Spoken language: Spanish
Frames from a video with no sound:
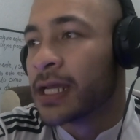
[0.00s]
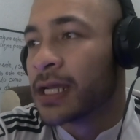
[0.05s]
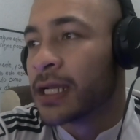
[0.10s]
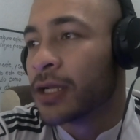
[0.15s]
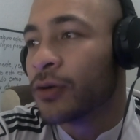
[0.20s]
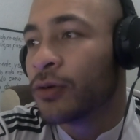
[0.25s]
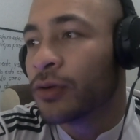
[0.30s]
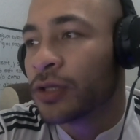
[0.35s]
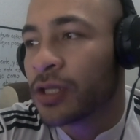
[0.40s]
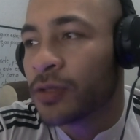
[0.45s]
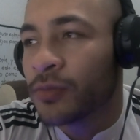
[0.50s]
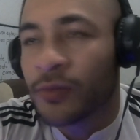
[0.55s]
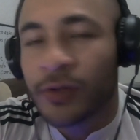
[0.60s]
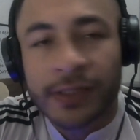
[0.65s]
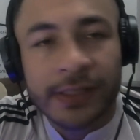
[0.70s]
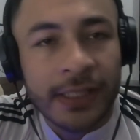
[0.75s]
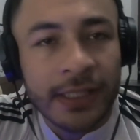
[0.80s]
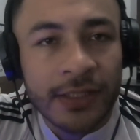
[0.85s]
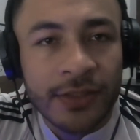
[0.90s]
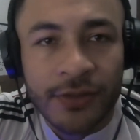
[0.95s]
Lo último
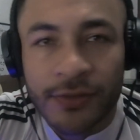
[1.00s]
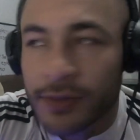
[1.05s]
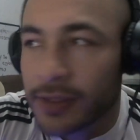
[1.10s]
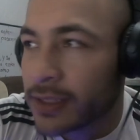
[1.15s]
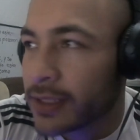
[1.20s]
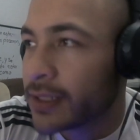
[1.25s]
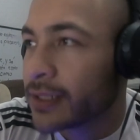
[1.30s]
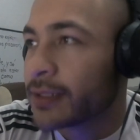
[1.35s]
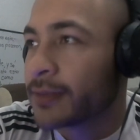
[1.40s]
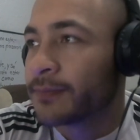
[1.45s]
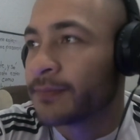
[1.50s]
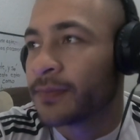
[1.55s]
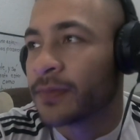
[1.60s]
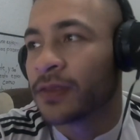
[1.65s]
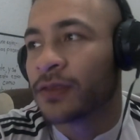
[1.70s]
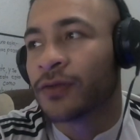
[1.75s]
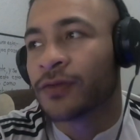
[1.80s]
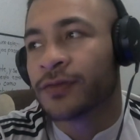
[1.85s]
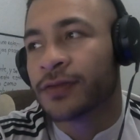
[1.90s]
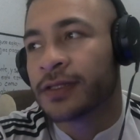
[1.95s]
es el SOAT.
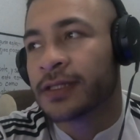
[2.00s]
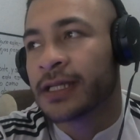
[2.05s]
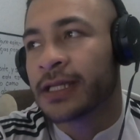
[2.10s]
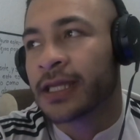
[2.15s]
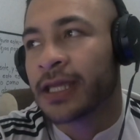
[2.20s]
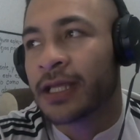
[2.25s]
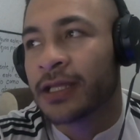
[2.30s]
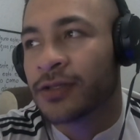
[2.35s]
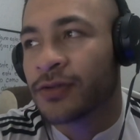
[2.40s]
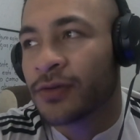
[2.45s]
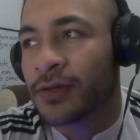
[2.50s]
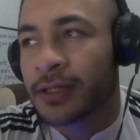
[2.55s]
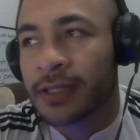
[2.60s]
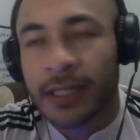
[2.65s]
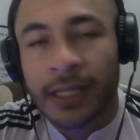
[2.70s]
Entonces aquí el SOAT